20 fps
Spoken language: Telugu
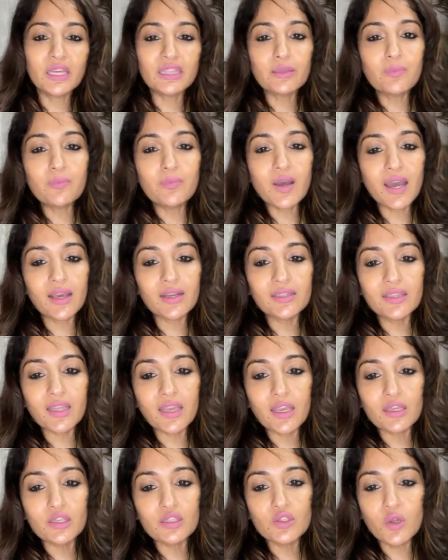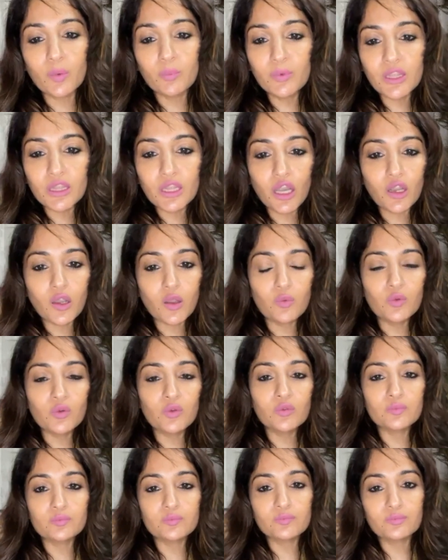మతం మారితే జబ్బులు తగ్గవు
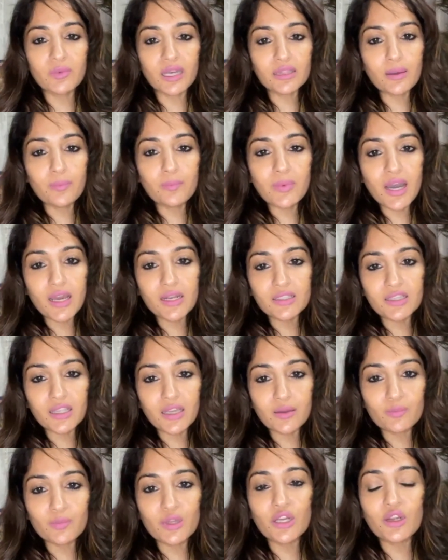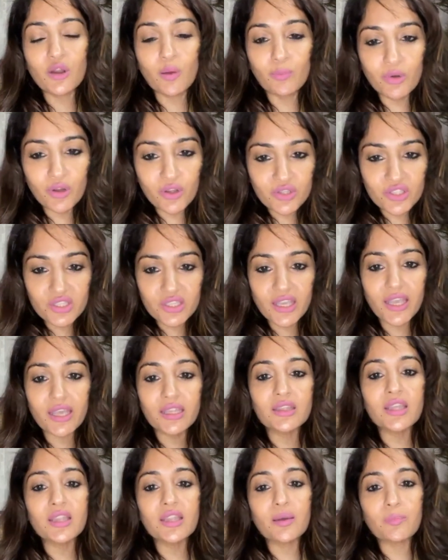మతం మారితే మీకు డబ్బులు వస్తాయి
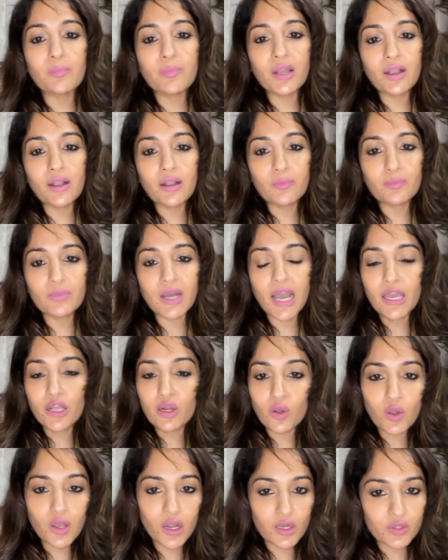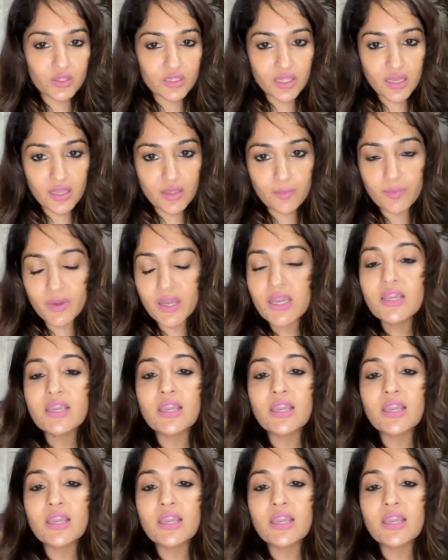అంత తప్ప మాయరోగాలు వస్తాయి తప్ప